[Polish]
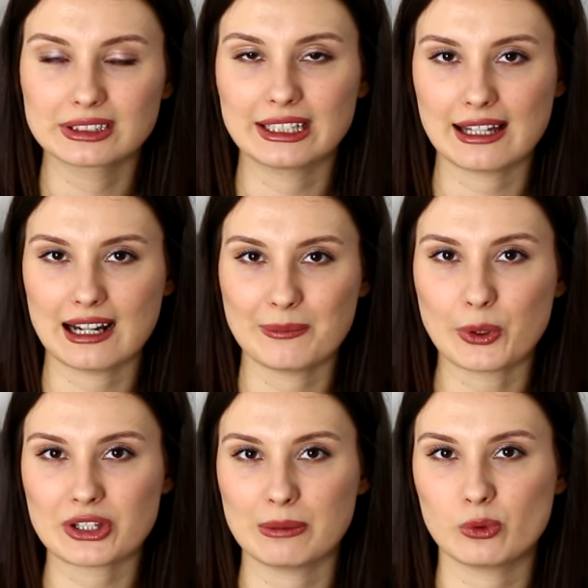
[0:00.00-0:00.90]
thrillera
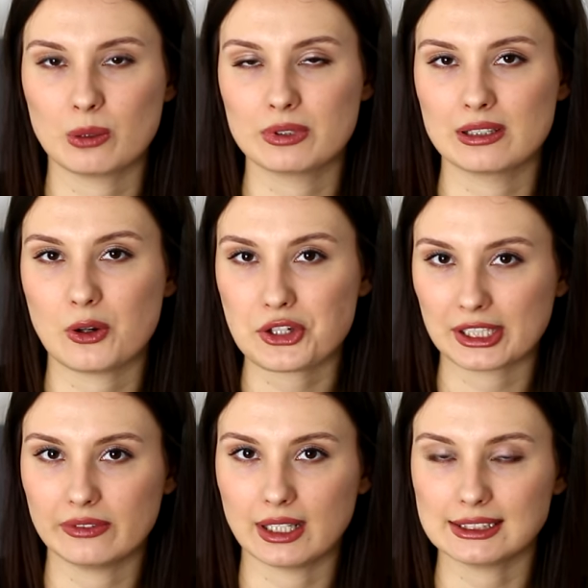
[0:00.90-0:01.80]
można byłoby
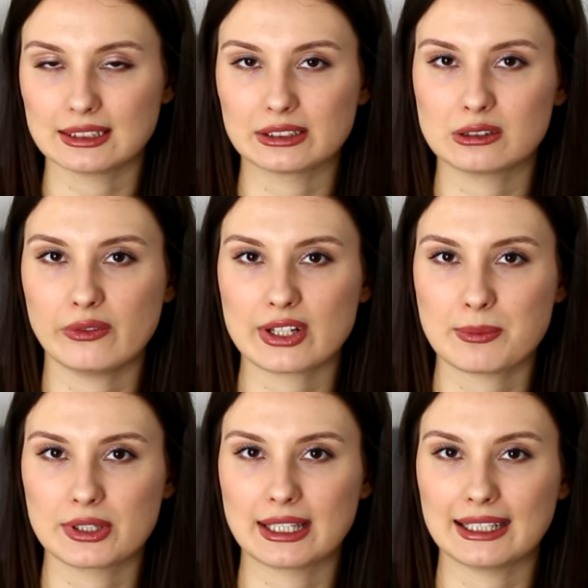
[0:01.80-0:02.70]
oczekiwać. Dlatego
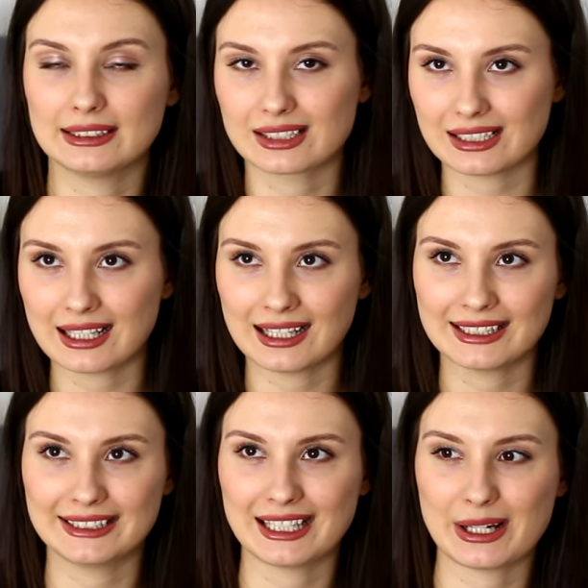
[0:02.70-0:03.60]
uważam, że ta intryga
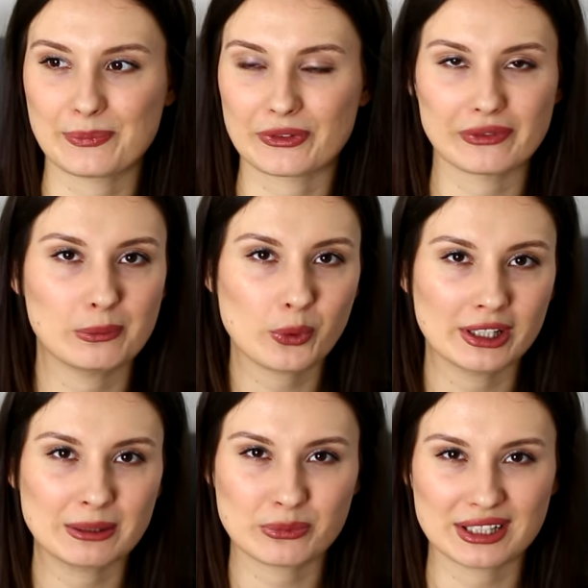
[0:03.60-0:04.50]
i ta
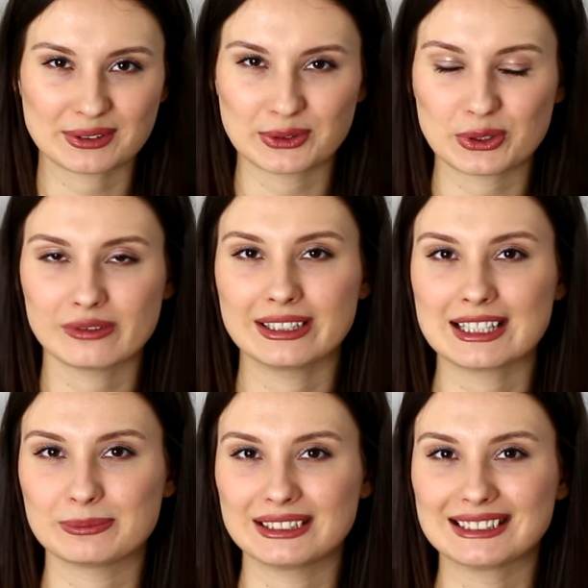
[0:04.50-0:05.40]
fabuła nie była
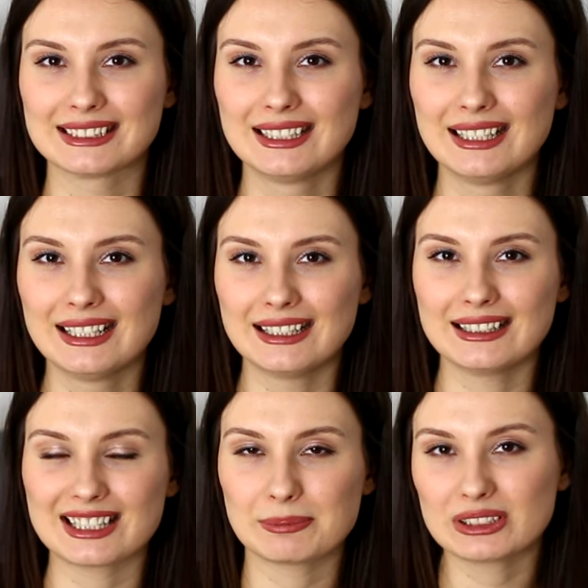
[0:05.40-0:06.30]
skonstruowana zbyt,
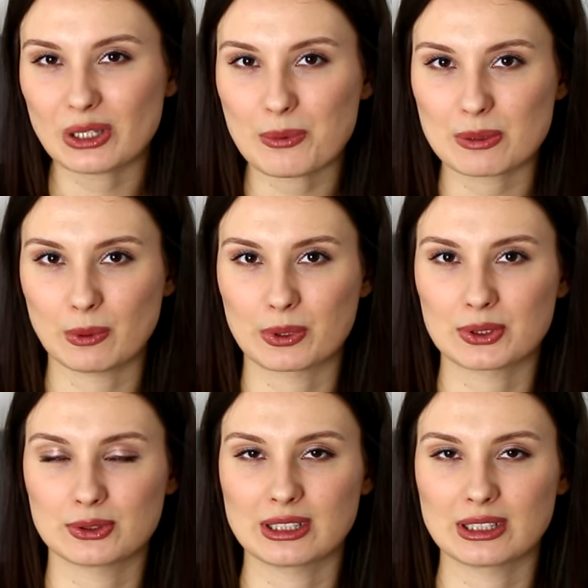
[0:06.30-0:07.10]
e, zbyt dobrze po prostu.